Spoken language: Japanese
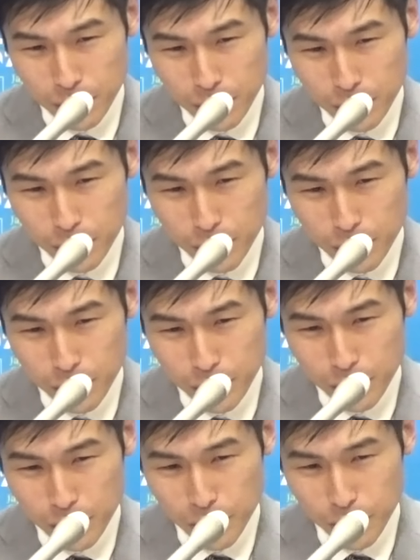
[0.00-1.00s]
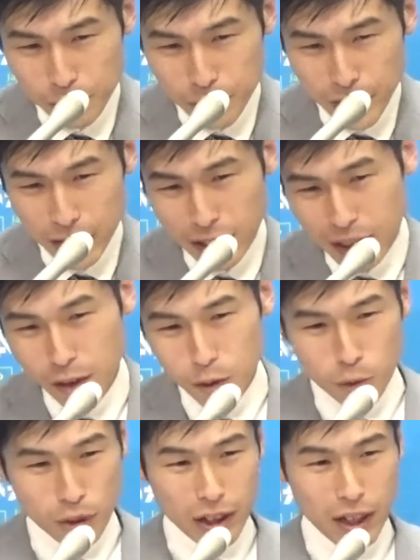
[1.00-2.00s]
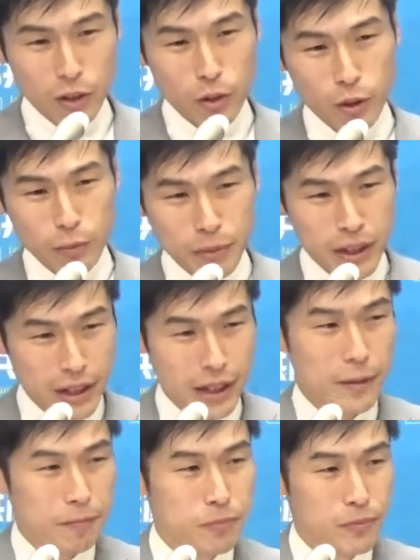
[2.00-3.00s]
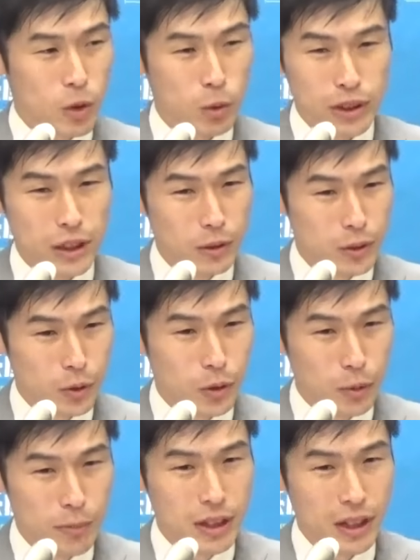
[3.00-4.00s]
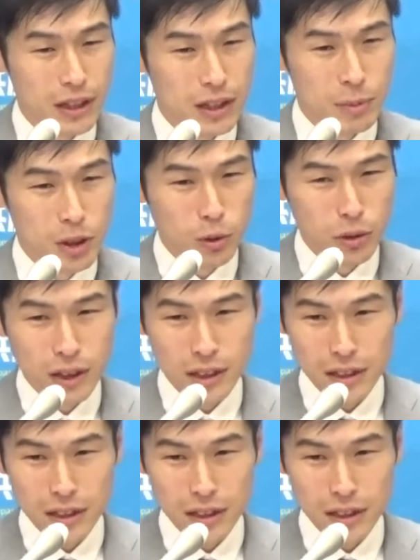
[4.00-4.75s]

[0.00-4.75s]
こう方が国会を見て国政の状況を見て自民党政